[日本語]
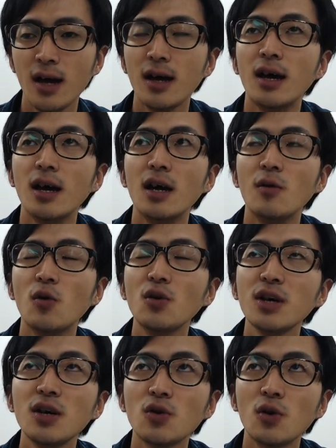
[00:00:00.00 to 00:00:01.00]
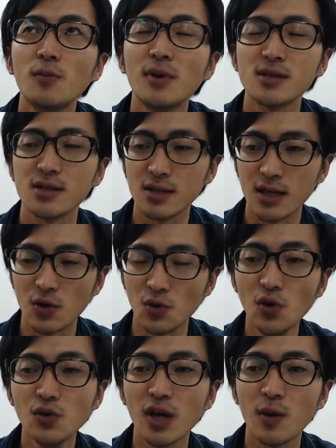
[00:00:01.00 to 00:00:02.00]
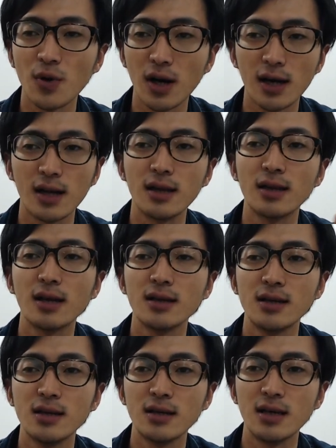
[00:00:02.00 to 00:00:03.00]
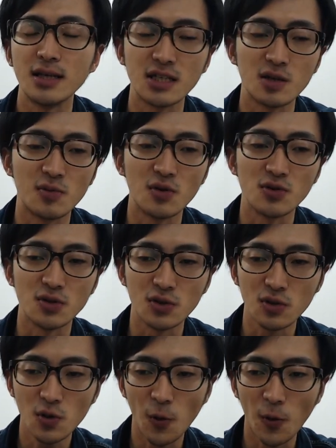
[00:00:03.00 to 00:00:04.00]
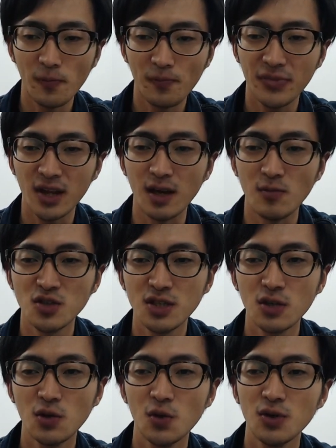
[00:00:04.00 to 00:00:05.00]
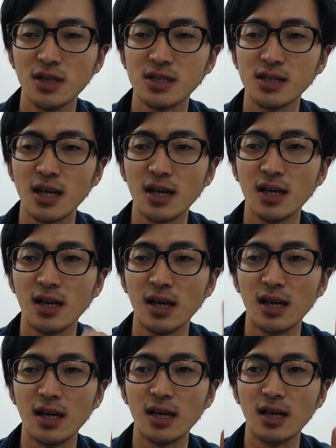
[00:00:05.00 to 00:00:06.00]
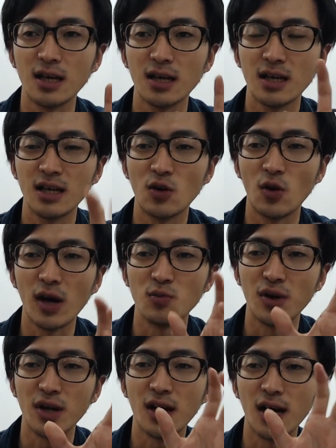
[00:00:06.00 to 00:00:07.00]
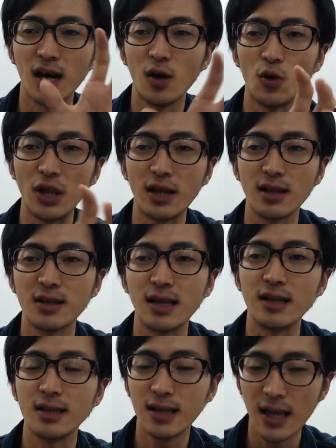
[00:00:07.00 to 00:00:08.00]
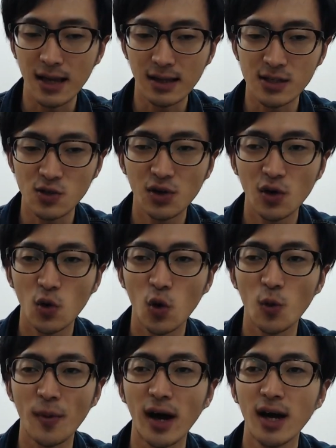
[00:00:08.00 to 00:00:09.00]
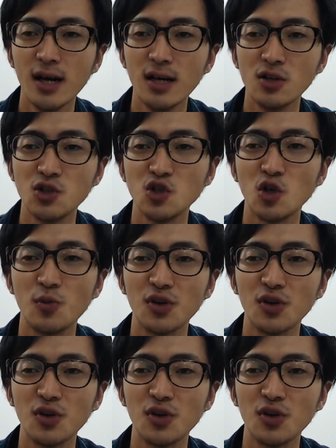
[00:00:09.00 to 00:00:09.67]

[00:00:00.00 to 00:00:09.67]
えー、フォートナイト、まず、えっと、どういうゲームか簡単に説明をすると、無人島にですね、えー、人がプレイヤーが降り立っていって、でそこでこう、まあ、銃を持っ